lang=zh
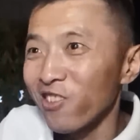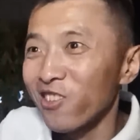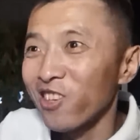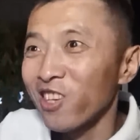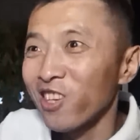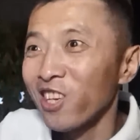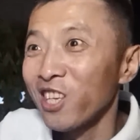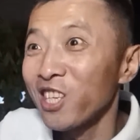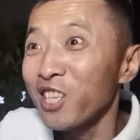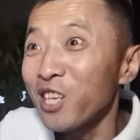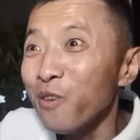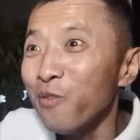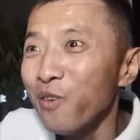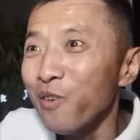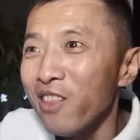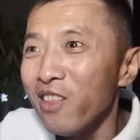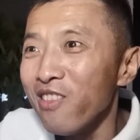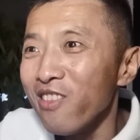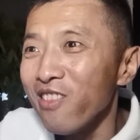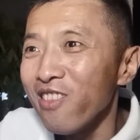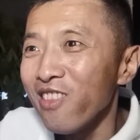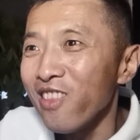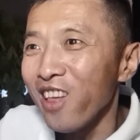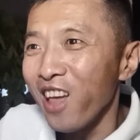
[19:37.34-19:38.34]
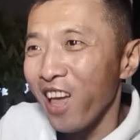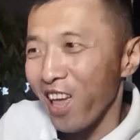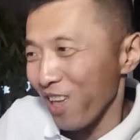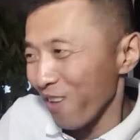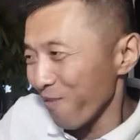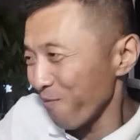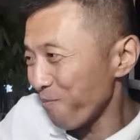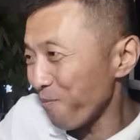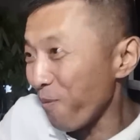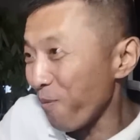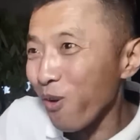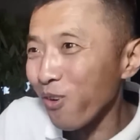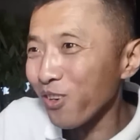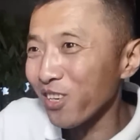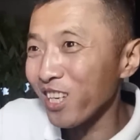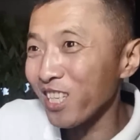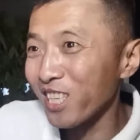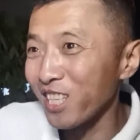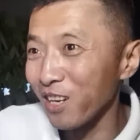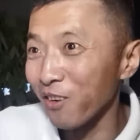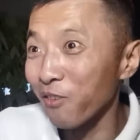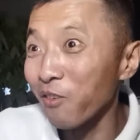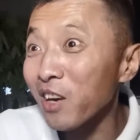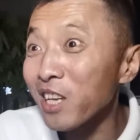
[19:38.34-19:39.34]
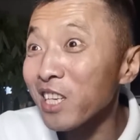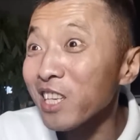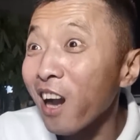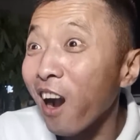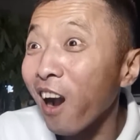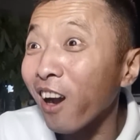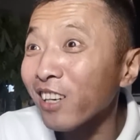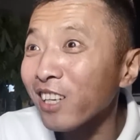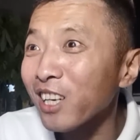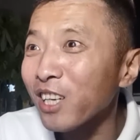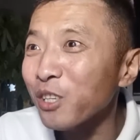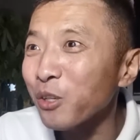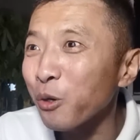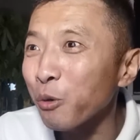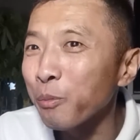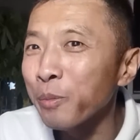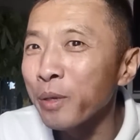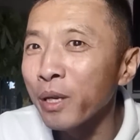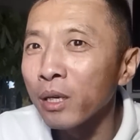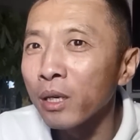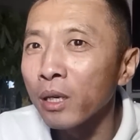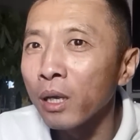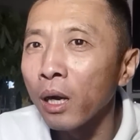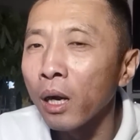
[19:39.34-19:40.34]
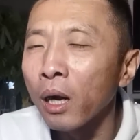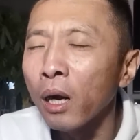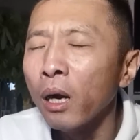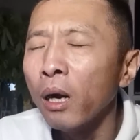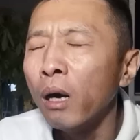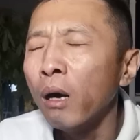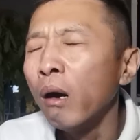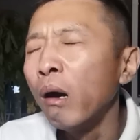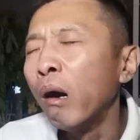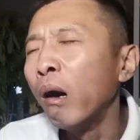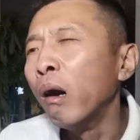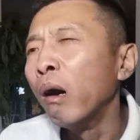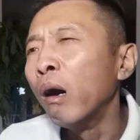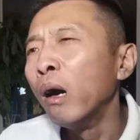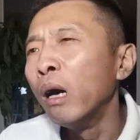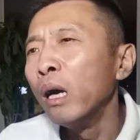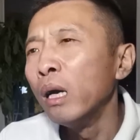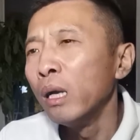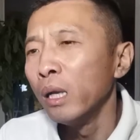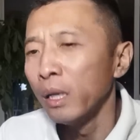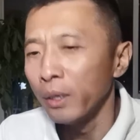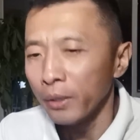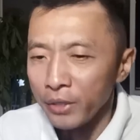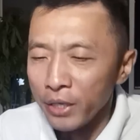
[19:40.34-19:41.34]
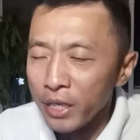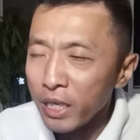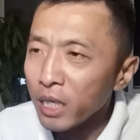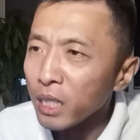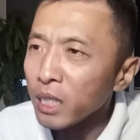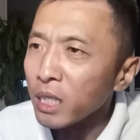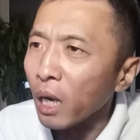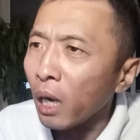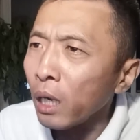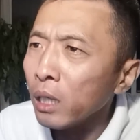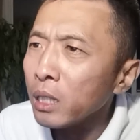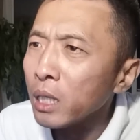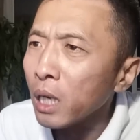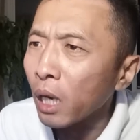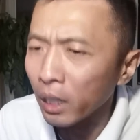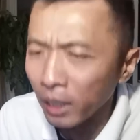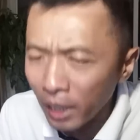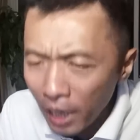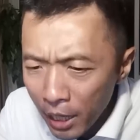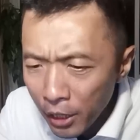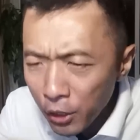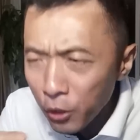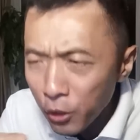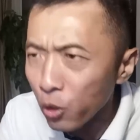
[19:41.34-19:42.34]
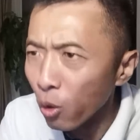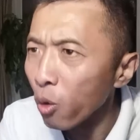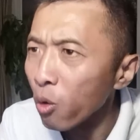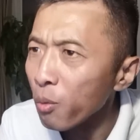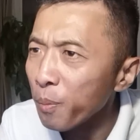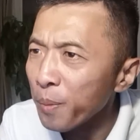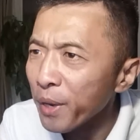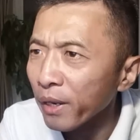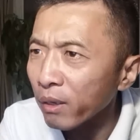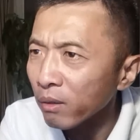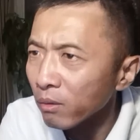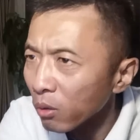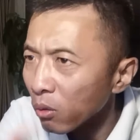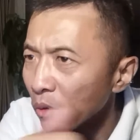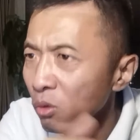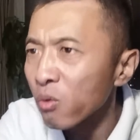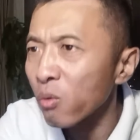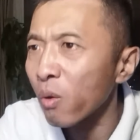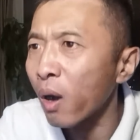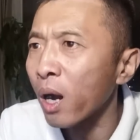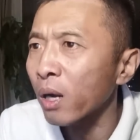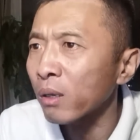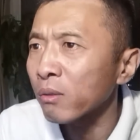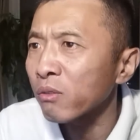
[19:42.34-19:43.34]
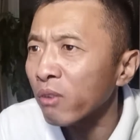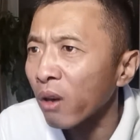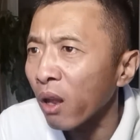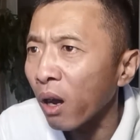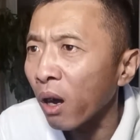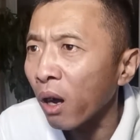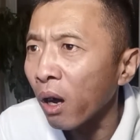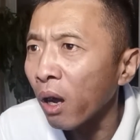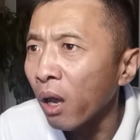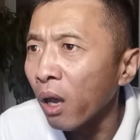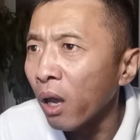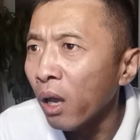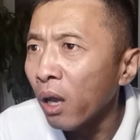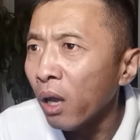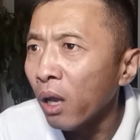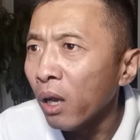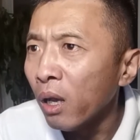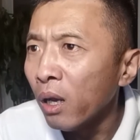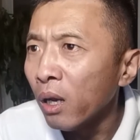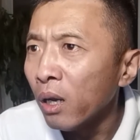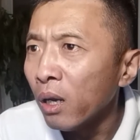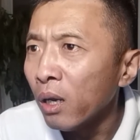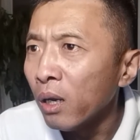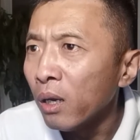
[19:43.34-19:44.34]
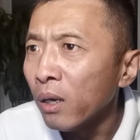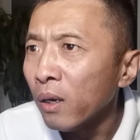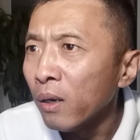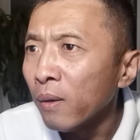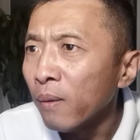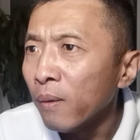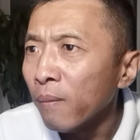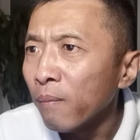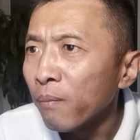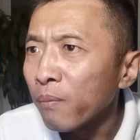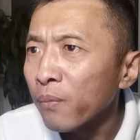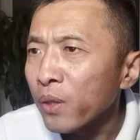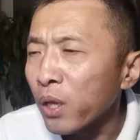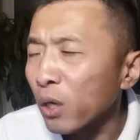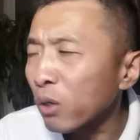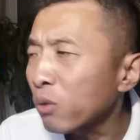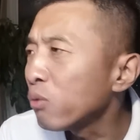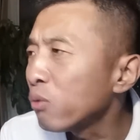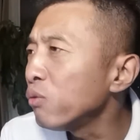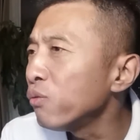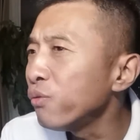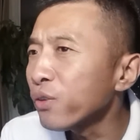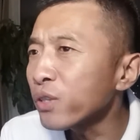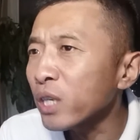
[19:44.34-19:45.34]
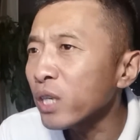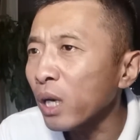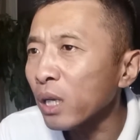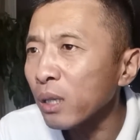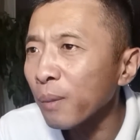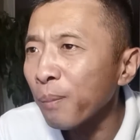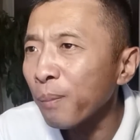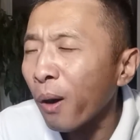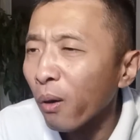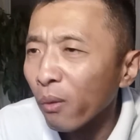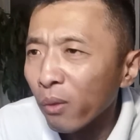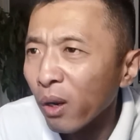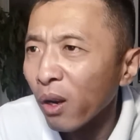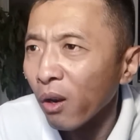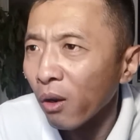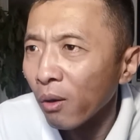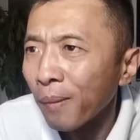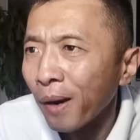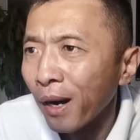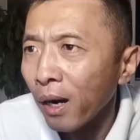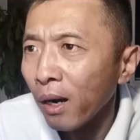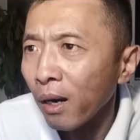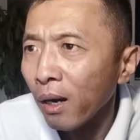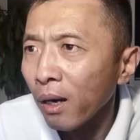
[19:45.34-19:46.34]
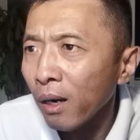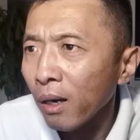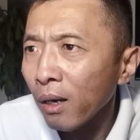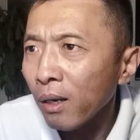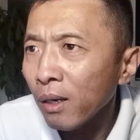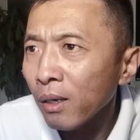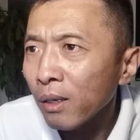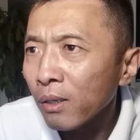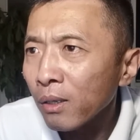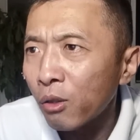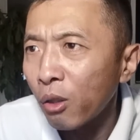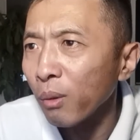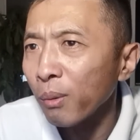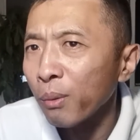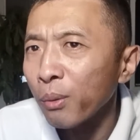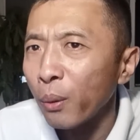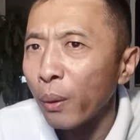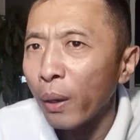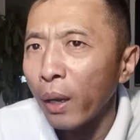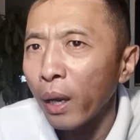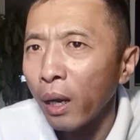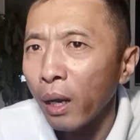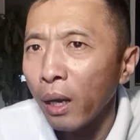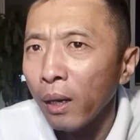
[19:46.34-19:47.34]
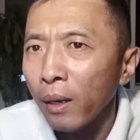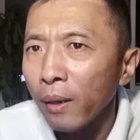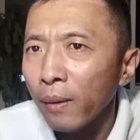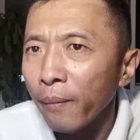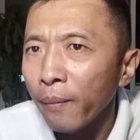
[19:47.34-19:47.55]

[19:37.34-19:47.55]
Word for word: 新闻还报着警方押着周兵了，你想想，连周兵都抓住了，他姑父啥能跑得了吗？对不对啊？